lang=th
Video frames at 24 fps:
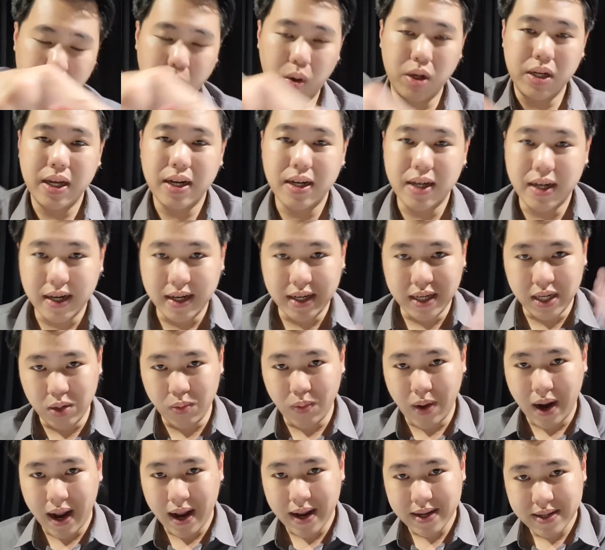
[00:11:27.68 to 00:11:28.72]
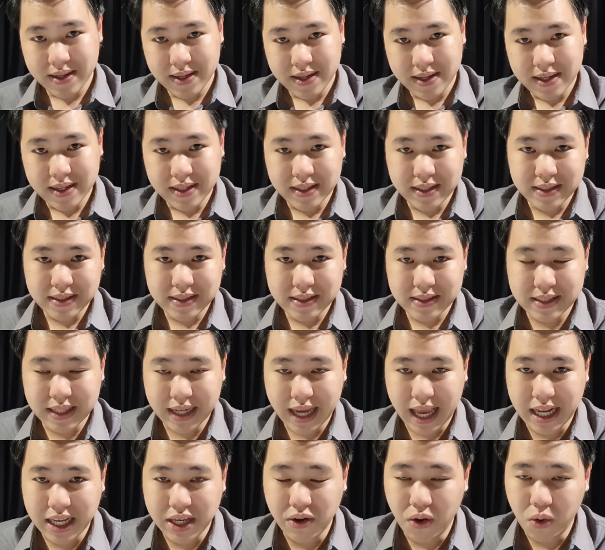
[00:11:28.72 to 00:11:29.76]
ไปรับได้เลยหรือว่า
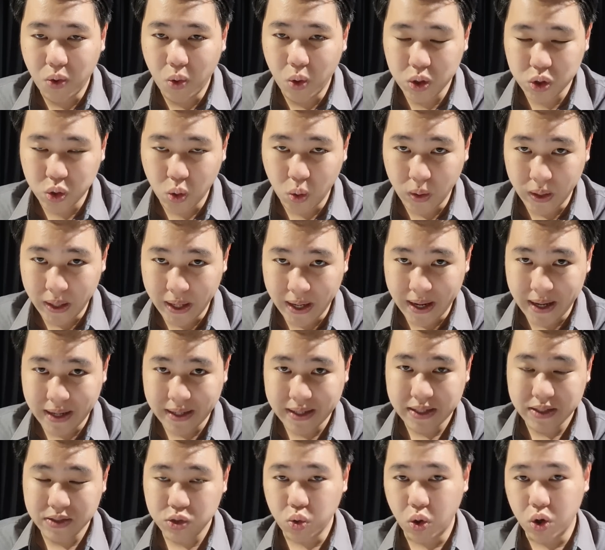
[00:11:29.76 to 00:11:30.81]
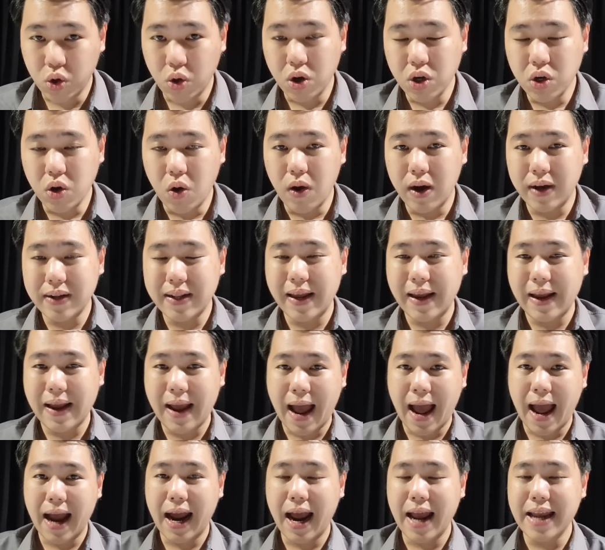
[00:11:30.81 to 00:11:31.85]
สแกน คิว อาร์ Code ตรงนี้ส่วนโรนโดกับ ดี เค
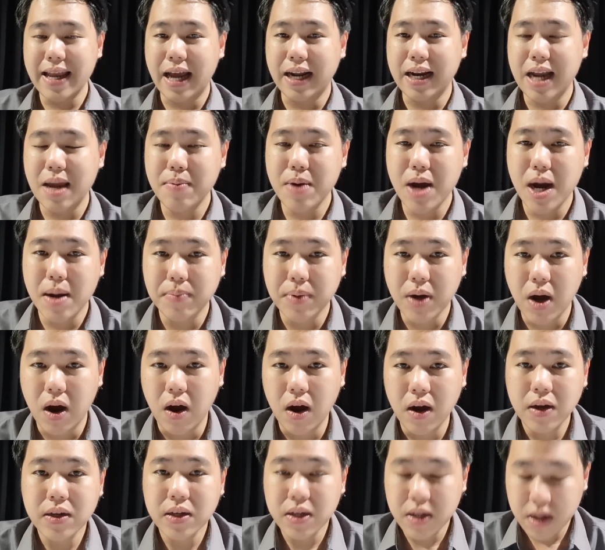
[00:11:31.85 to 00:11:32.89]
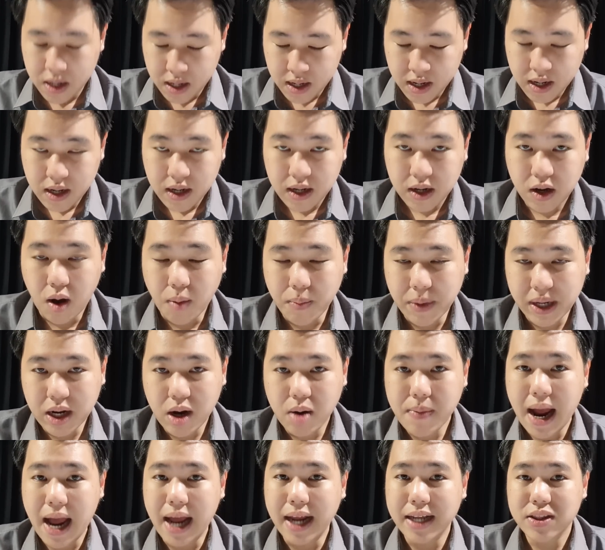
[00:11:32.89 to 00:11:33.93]
อาร์ ใครอยากได้เพิ่มก็คอมเม
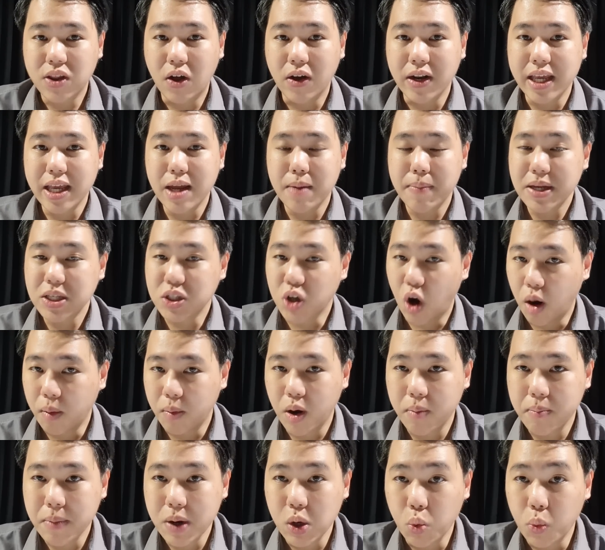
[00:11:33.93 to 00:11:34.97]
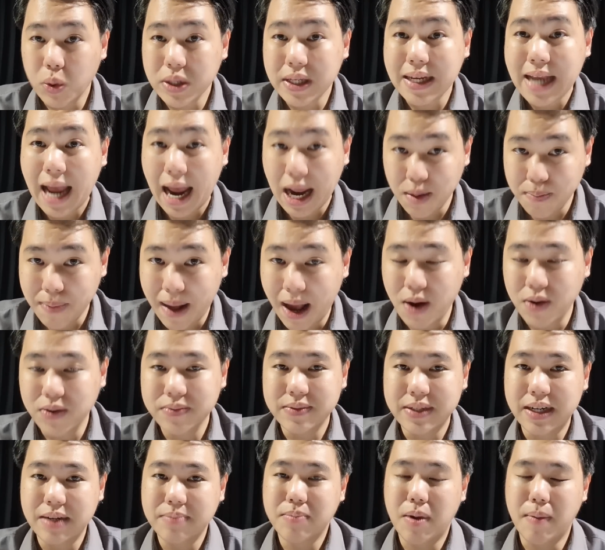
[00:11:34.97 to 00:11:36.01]
นต์เข้ามาตอนนี้ยังไม่จองเพราะไม่รู้ว่าจะย้ายหรือเป
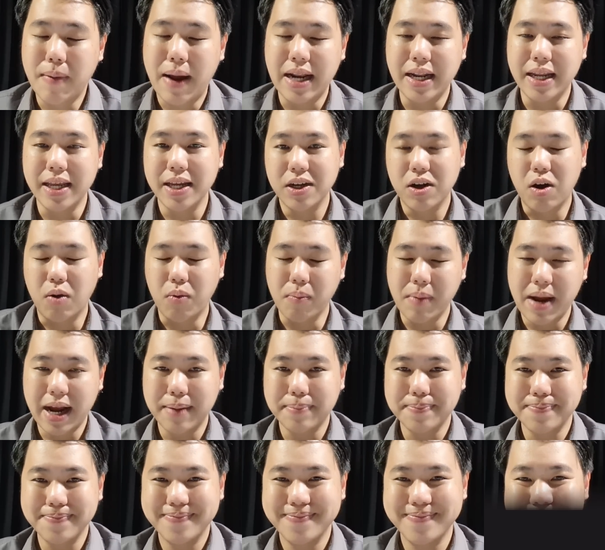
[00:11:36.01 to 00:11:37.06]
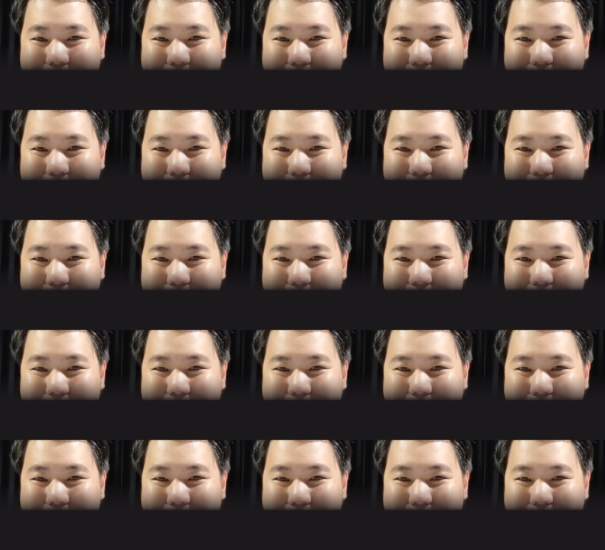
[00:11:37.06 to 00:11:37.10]
ล่าประมาณนี้ขอบคุณมากครั